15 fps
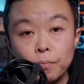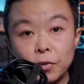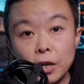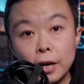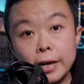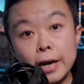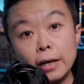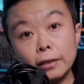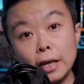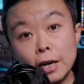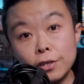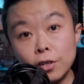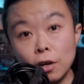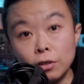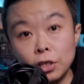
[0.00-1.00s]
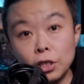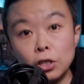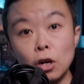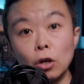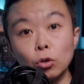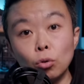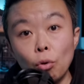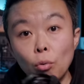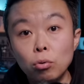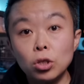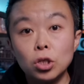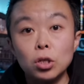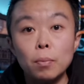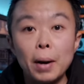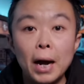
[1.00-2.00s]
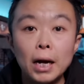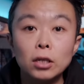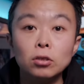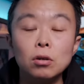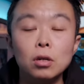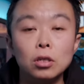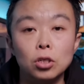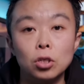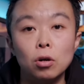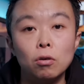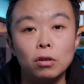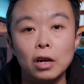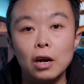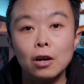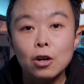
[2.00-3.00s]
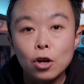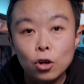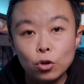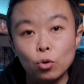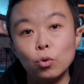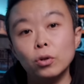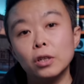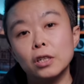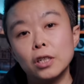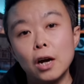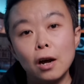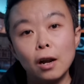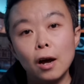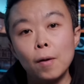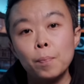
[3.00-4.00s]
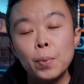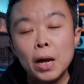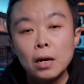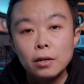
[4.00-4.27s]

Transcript: 在两台相机上同时拍摄的时候呢，就用得上了。